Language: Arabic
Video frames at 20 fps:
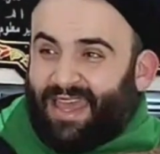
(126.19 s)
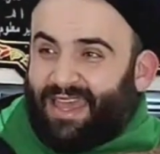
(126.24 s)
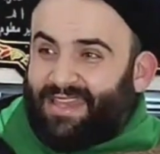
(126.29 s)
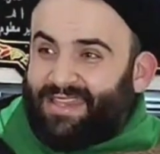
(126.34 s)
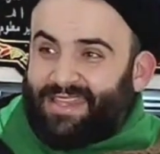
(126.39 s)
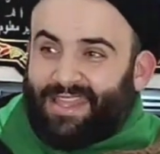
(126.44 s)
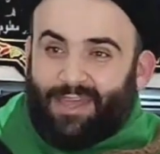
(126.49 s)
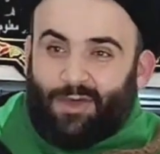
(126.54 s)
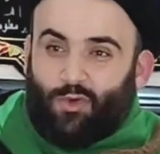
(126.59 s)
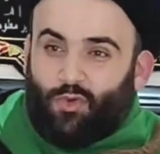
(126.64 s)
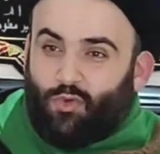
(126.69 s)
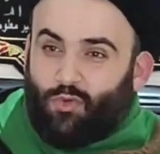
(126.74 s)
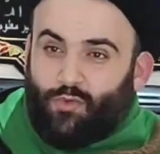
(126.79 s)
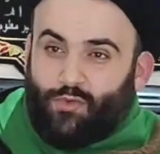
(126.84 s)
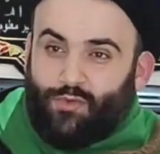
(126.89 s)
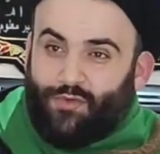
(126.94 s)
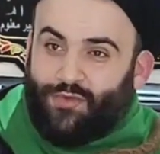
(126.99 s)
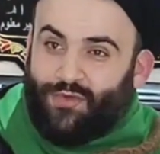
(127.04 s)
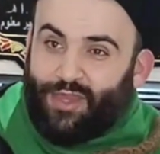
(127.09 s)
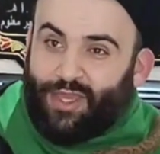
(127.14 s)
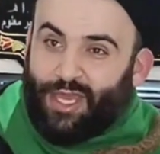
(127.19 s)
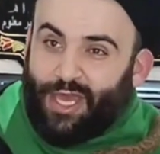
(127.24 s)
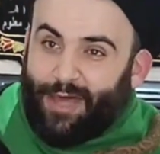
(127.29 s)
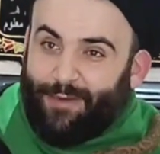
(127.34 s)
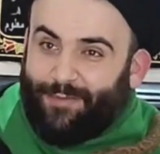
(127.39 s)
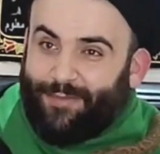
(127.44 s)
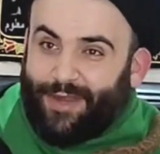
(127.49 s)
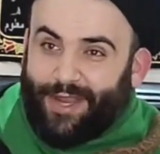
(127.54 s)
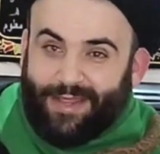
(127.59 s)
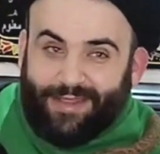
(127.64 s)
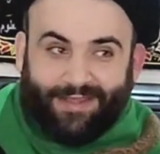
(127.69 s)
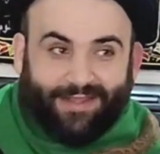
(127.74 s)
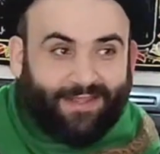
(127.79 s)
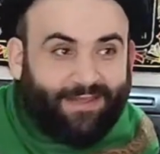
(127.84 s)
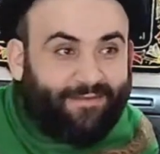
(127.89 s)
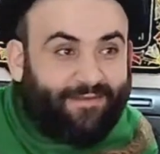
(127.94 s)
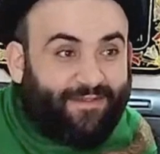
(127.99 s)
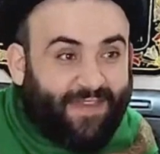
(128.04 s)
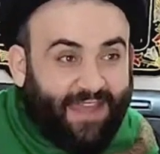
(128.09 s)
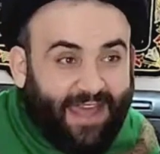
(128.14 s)
أنه في غمرة
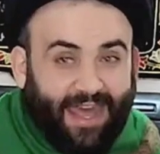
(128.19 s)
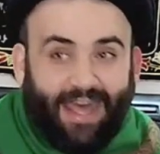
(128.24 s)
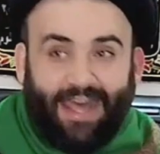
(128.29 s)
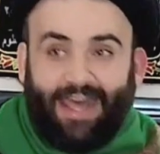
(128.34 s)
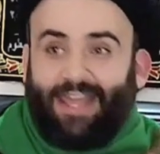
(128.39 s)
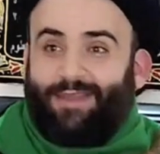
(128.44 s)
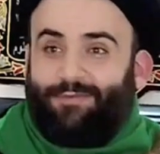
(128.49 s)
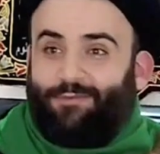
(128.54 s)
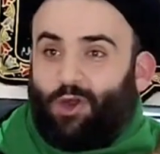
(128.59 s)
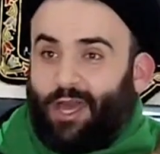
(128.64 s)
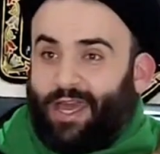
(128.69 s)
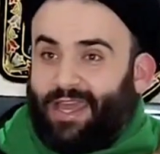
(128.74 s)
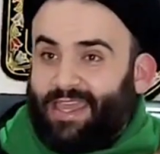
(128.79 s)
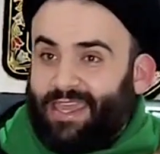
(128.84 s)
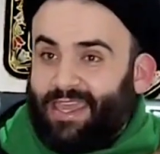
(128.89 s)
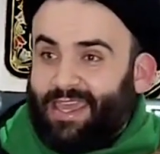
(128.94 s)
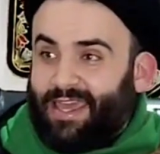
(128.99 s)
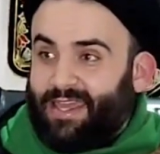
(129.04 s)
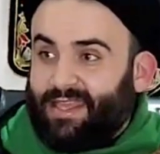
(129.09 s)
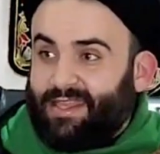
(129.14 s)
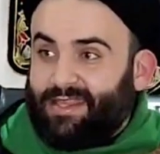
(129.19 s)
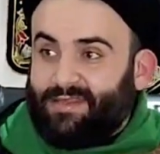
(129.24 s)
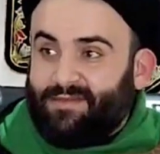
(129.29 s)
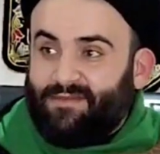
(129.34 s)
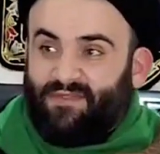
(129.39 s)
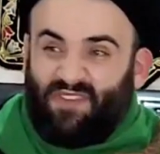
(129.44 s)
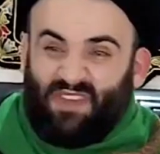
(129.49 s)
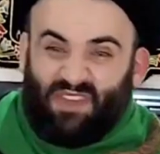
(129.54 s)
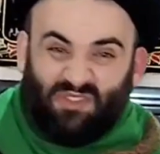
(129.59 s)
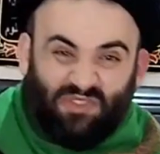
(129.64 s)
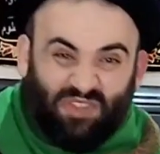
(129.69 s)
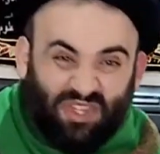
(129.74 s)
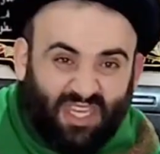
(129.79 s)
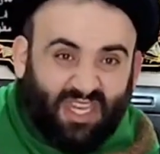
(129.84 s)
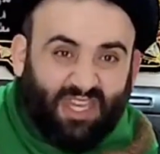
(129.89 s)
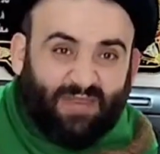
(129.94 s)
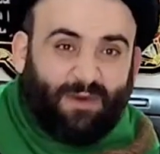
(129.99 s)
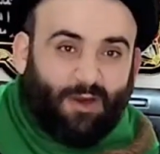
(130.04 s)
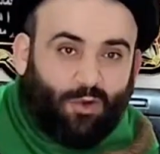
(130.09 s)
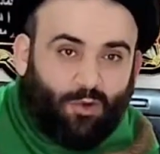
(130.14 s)
انفعال معين في
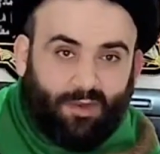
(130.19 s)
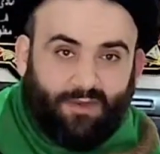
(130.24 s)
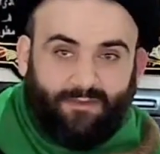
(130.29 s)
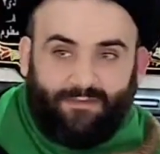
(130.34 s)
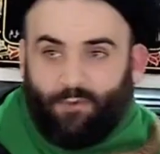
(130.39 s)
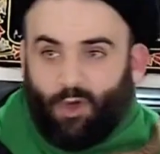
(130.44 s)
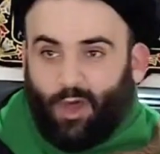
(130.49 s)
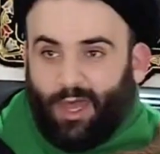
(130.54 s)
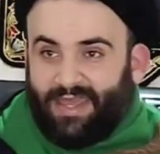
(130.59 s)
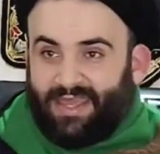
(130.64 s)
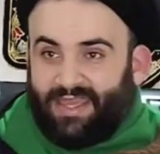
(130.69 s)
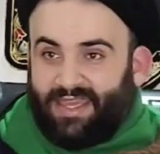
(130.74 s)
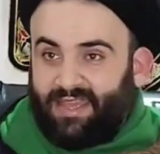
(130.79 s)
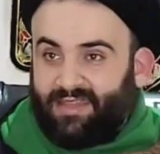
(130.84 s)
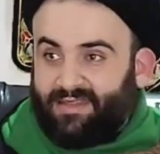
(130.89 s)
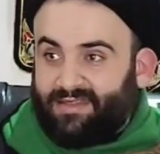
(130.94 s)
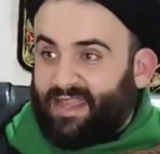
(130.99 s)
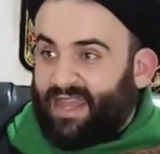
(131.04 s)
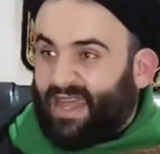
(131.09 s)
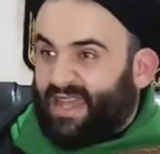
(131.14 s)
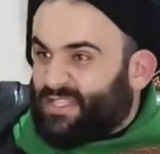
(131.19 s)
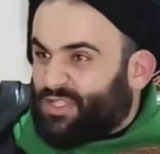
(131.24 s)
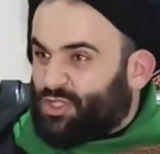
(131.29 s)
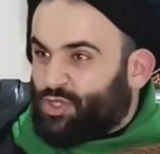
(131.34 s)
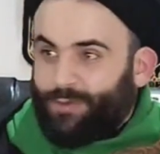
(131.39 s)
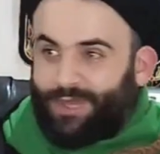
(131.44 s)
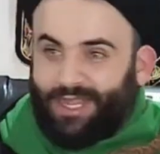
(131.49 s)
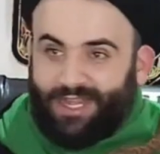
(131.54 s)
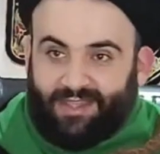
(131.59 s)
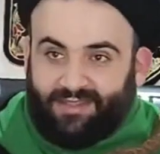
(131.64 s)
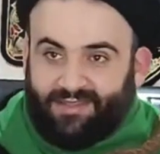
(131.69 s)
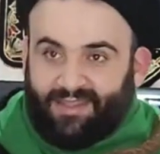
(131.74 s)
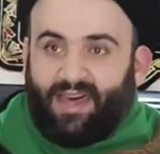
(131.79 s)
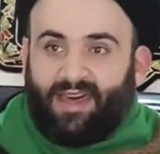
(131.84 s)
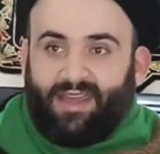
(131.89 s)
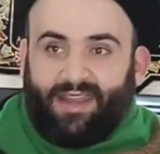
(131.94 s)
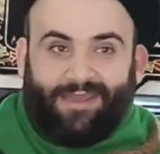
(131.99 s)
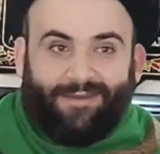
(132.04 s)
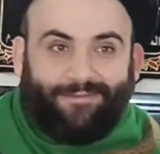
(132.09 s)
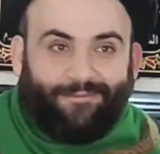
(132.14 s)
ضيق موقف معين تحسبا
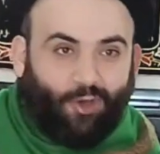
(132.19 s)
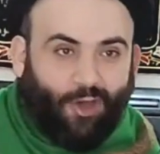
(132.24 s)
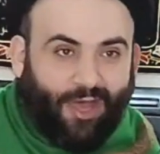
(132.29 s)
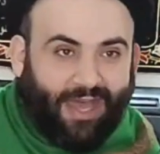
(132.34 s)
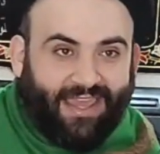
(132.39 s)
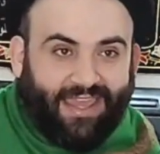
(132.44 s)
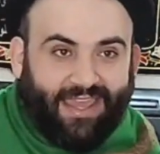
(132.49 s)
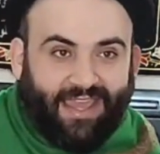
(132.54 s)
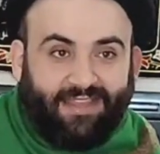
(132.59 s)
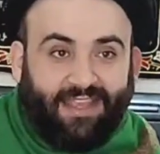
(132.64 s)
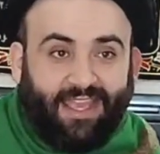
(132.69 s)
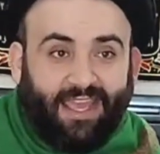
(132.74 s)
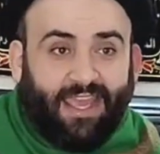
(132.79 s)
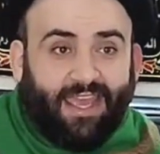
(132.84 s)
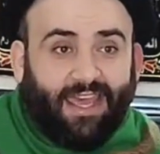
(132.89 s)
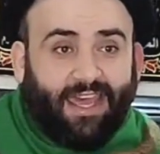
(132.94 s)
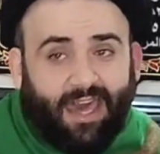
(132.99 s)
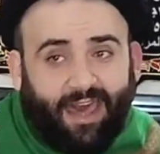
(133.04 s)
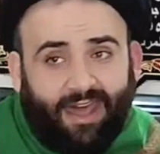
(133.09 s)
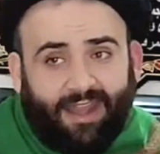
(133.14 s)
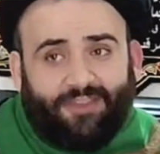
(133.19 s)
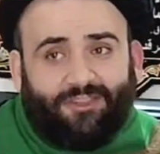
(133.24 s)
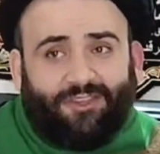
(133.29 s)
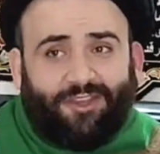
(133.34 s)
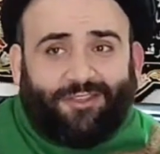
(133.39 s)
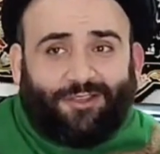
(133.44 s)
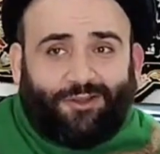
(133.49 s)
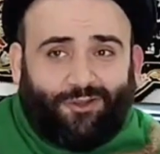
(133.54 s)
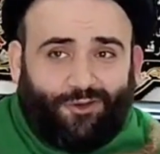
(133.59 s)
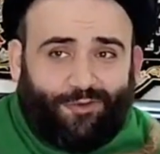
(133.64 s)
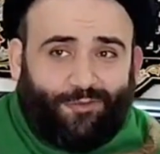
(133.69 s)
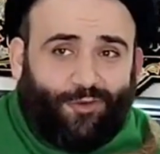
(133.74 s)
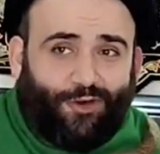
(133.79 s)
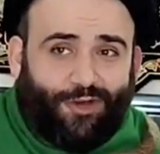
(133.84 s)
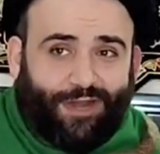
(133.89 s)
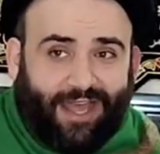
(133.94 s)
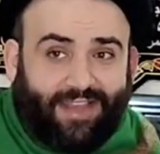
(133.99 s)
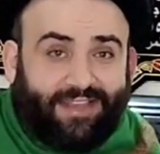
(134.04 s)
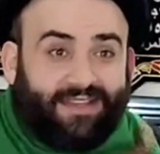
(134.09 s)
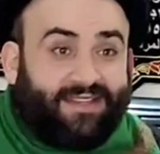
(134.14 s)
لطارئ معين خرجت
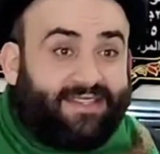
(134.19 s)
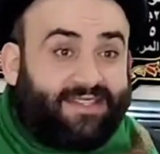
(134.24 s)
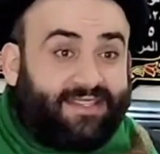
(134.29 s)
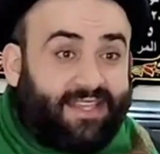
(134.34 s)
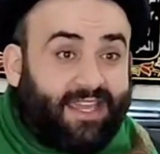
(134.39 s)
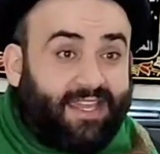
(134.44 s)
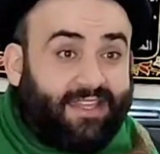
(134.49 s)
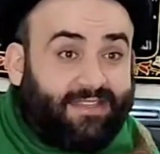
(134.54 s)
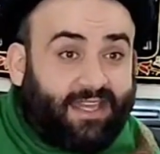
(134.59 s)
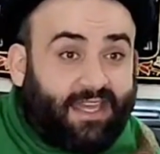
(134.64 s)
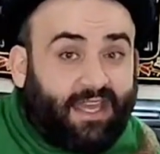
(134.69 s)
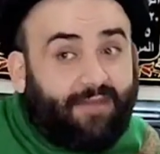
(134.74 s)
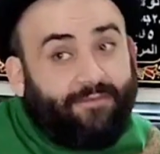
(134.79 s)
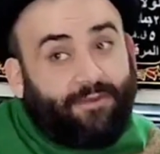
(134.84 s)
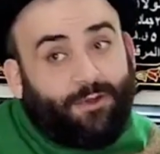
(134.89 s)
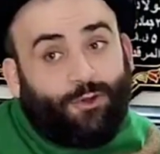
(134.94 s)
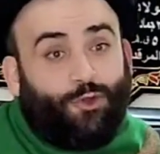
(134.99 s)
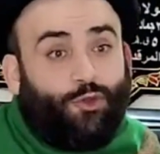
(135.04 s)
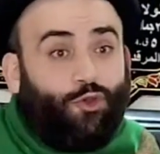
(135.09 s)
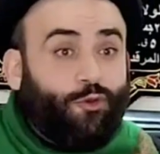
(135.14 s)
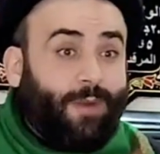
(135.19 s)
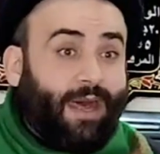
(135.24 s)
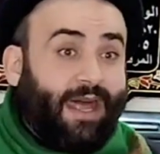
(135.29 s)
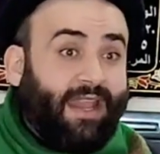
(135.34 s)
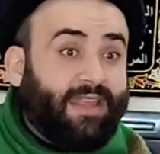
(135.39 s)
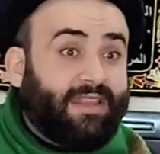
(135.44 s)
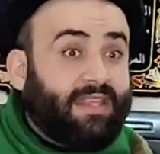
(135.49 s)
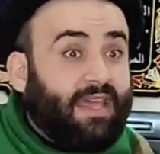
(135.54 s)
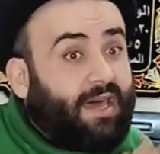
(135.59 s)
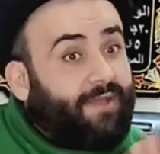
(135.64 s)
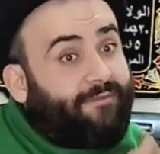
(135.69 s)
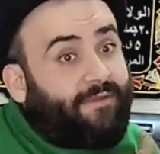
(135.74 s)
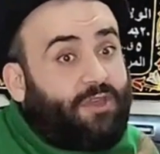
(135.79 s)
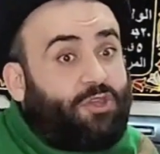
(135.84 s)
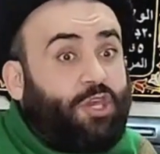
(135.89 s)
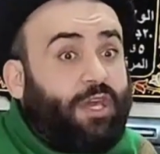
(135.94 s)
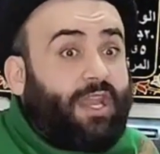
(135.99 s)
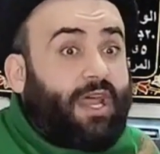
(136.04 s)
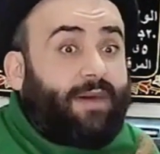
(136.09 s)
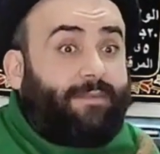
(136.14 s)
الأمور عن السيطرة في الهجوم على الدار
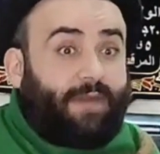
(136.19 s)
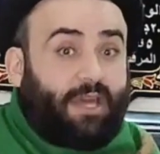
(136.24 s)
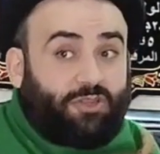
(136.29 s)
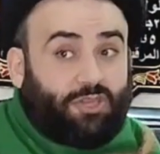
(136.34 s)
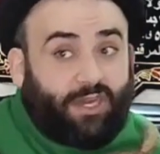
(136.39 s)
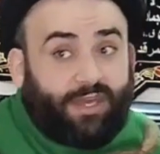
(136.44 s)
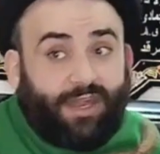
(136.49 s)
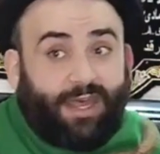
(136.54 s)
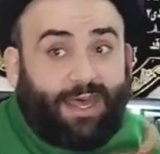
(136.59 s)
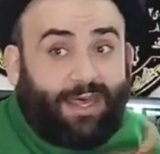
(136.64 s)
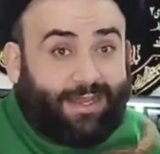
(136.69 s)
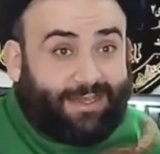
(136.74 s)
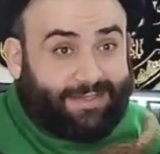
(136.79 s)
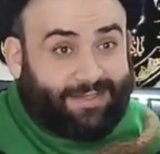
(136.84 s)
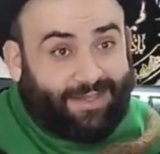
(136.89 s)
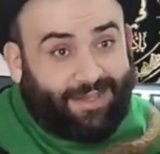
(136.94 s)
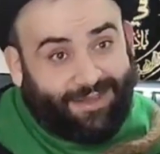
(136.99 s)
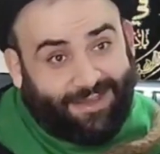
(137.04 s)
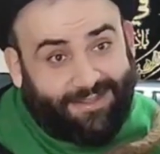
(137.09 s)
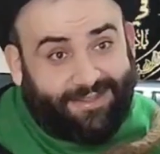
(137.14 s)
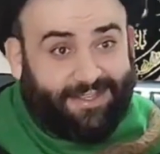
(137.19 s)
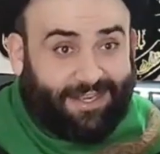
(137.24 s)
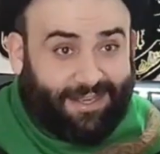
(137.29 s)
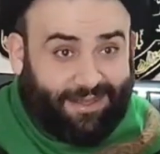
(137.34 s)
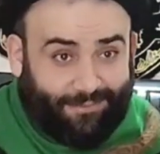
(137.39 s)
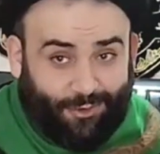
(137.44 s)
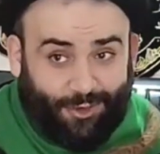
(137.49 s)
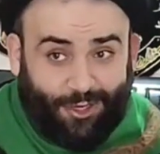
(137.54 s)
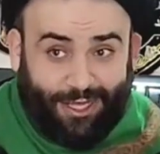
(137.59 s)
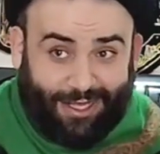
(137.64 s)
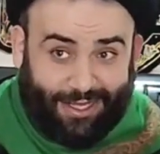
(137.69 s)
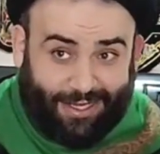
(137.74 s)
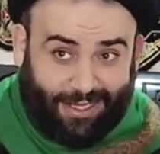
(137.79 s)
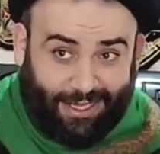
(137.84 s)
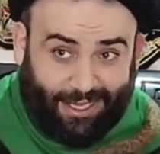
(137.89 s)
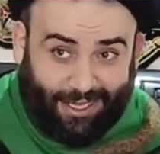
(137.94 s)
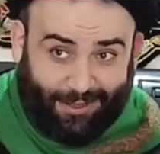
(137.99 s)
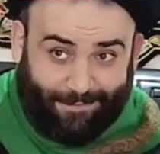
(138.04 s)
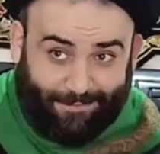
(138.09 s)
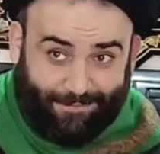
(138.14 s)
فجرى ما جرى على الزهراء سلام الله
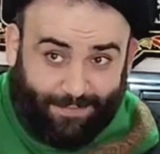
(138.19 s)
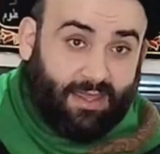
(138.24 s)
عليها